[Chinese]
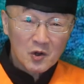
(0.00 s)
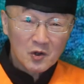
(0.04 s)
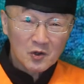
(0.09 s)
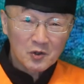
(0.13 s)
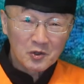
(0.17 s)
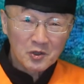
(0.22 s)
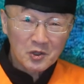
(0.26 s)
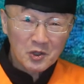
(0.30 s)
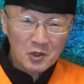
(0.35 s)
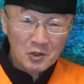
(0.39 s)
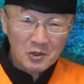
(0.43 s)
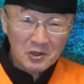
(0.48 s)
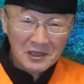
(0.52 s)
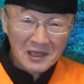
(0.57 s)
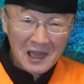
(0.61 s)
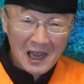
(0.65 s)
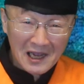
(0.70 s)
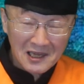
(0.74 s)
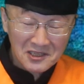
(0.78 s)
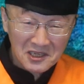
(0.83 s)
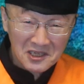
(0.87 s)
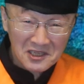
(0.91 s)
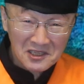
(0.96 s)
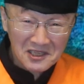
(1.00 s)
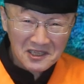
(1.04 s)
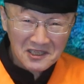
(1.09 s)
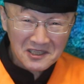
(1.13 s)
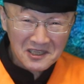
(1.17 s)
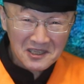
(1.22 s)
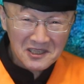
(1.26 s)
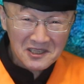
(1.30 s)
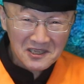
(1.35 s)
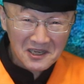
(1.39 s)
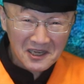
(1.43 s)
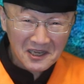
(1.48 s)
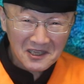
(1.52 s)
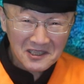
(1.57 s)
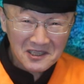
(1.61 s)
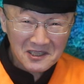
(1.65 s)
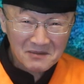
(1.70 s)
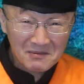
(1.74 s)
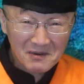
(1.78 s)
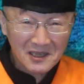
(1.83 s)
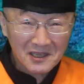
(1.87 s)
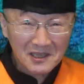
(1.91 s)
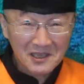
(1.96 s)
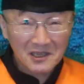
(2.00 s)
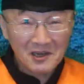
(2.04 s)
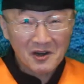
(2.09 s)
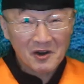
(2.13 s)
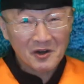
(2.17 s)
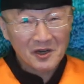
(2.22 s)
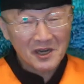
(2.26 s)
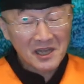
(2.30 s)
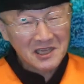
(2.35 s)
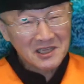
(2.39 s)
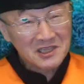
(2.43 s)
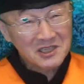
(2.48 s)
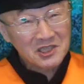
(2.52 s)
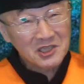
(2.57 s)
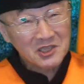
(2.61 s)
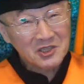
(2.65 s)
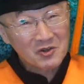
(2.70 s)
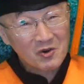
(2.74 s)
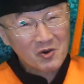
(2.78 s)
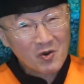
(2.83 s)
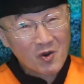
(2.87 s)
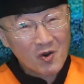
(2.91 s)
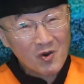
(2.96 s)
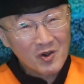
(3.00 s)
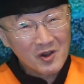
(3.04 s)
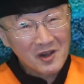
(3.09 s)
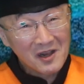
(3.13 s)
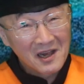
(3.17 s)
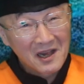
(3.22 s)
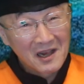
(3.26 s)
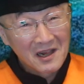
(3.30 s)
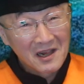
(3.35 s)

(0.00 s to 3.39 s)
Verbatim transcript: 伦敦大学政经学院即马已经吼人去楼空，